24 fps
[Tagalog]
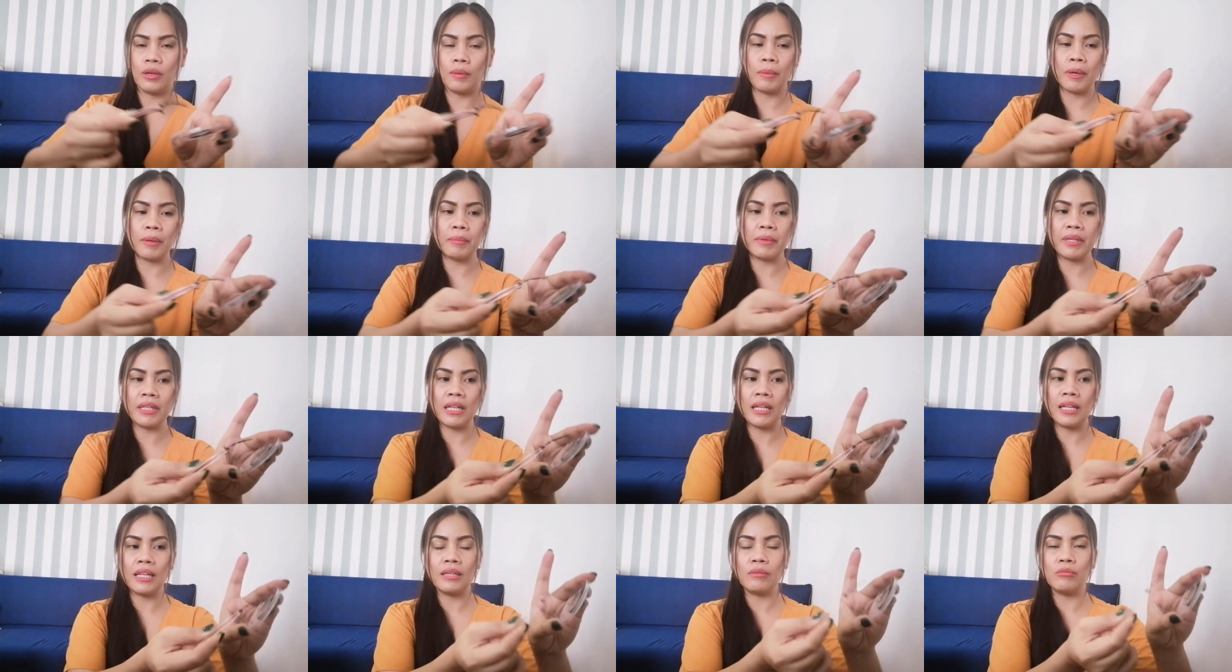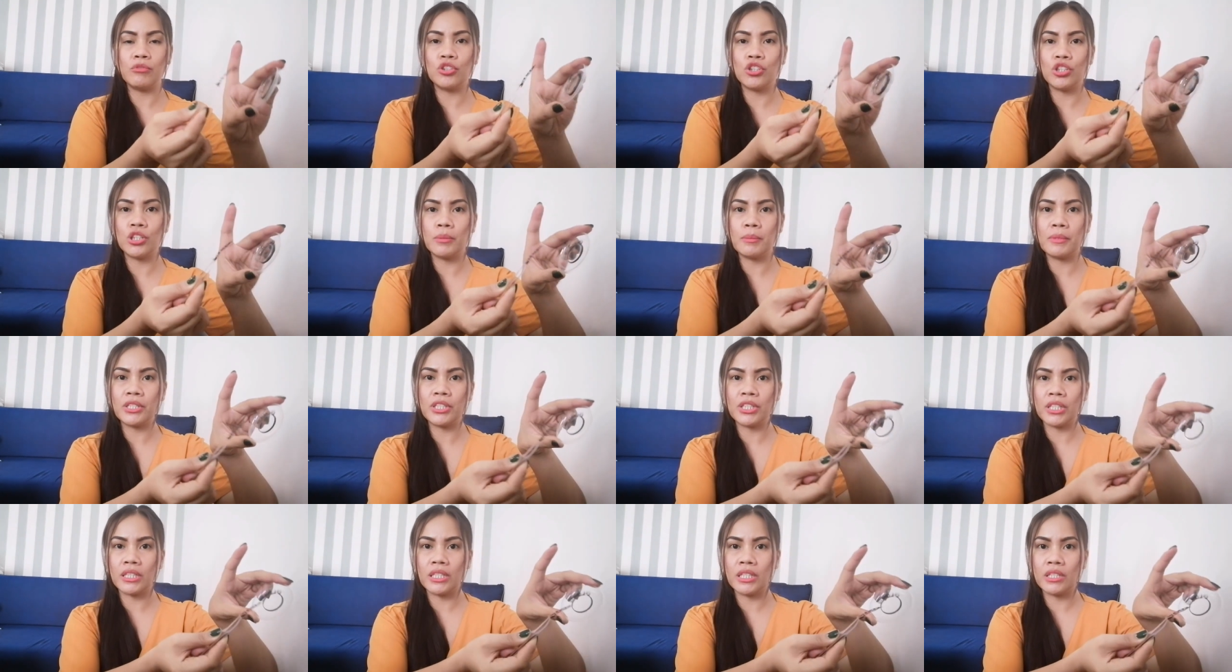kapag binalik nyo
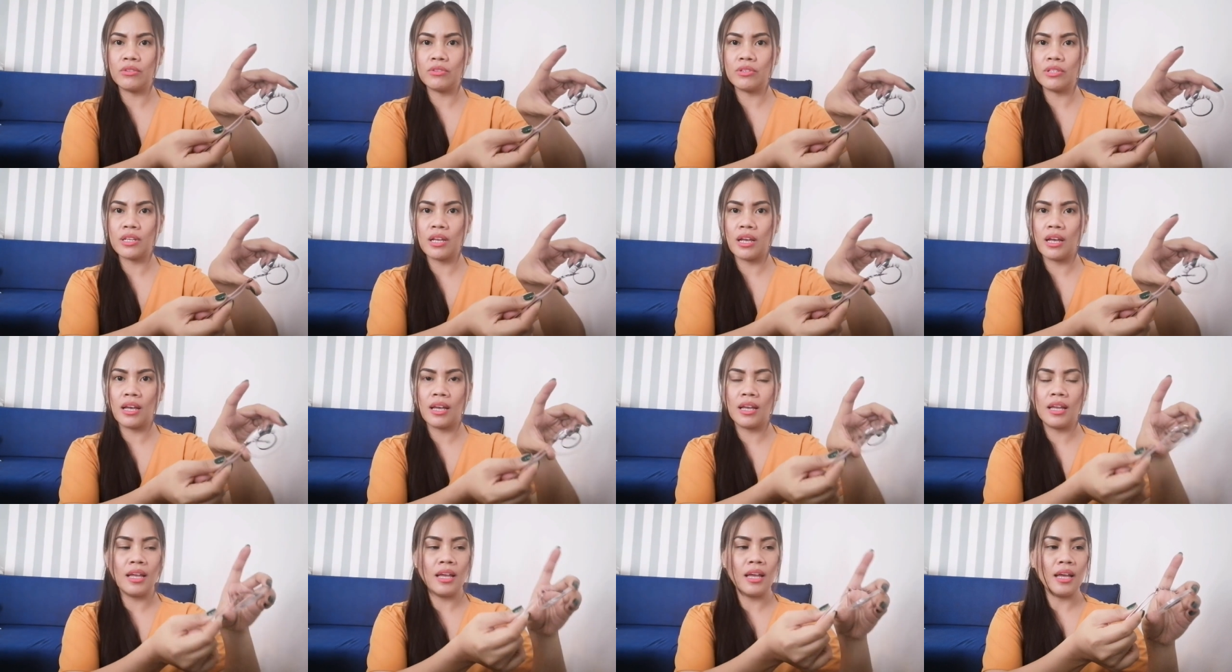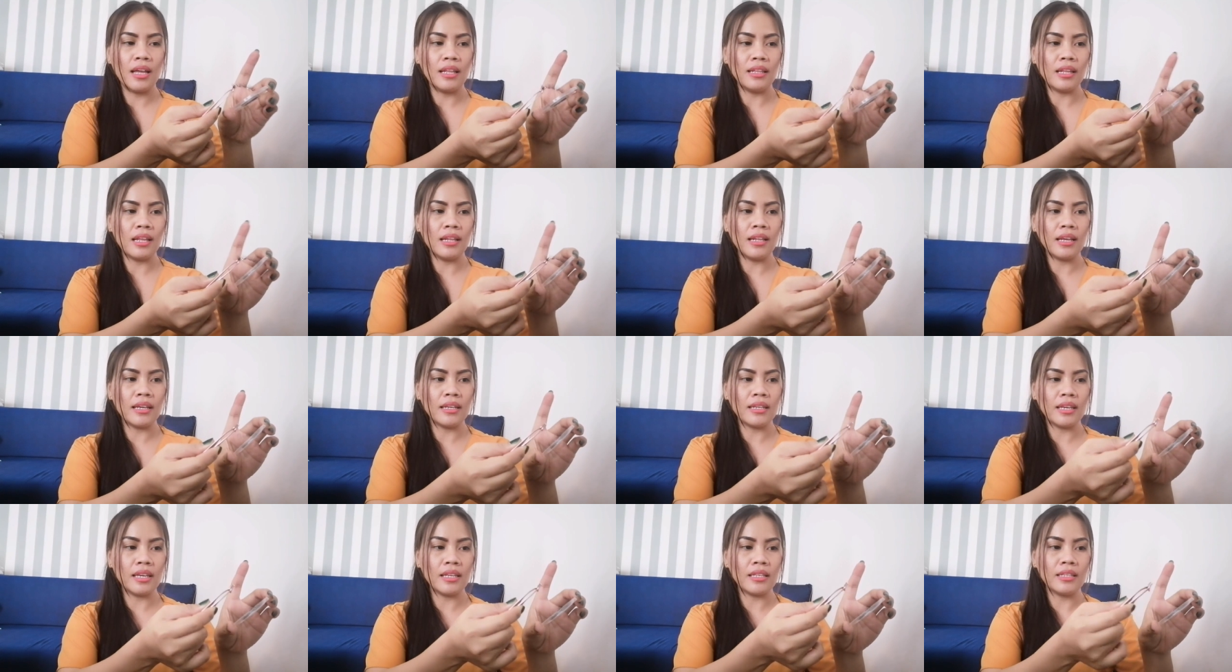naman siya dito sa
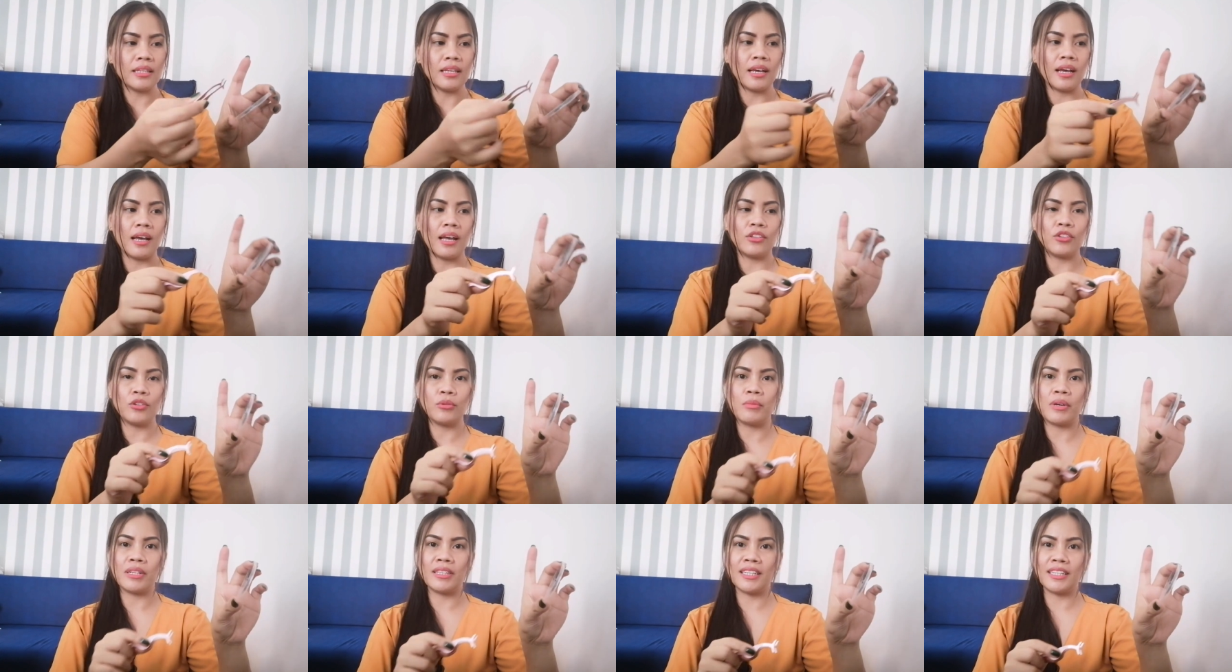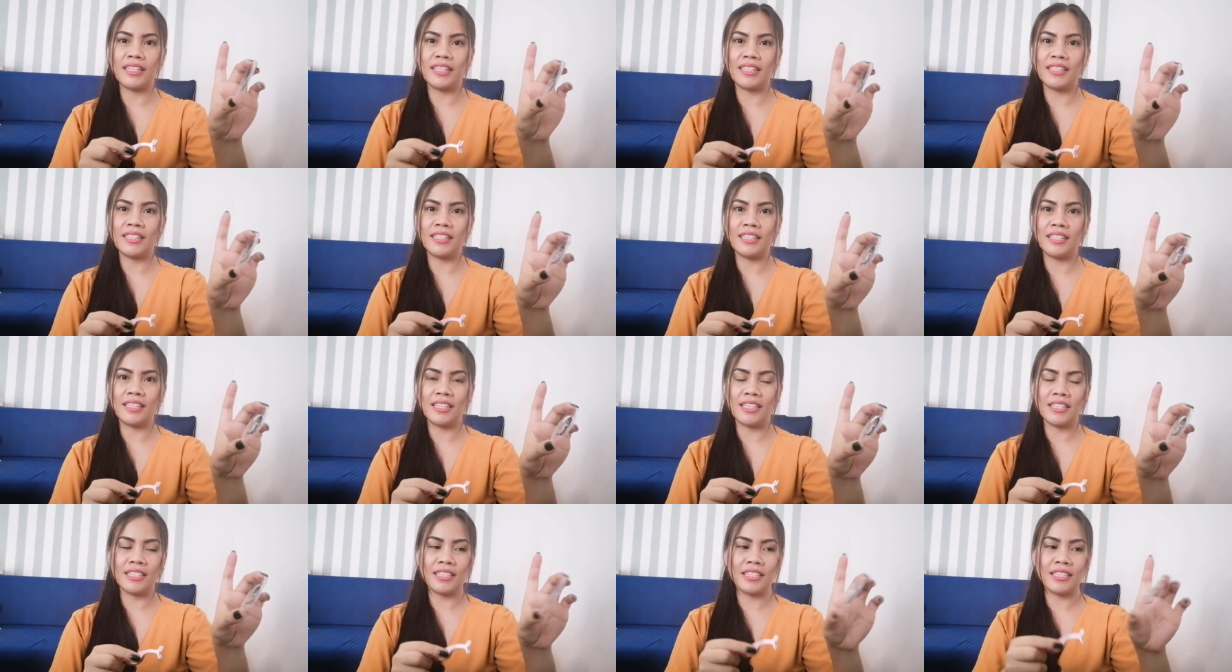lalagyan niya automatic na
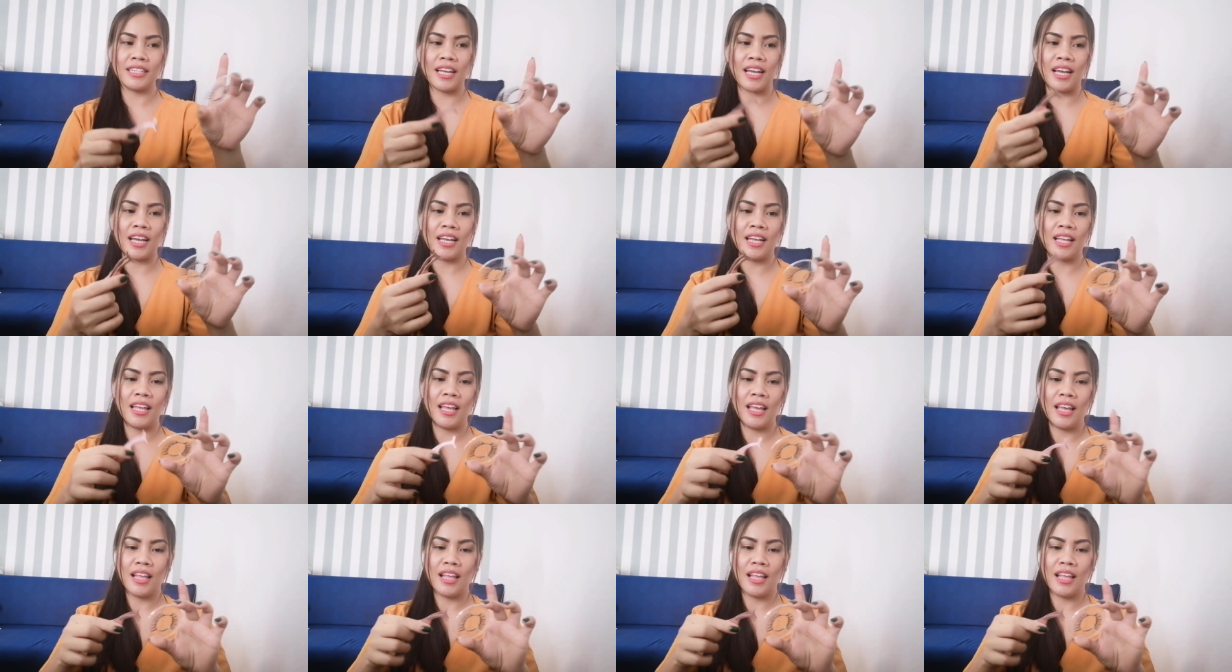didikit siya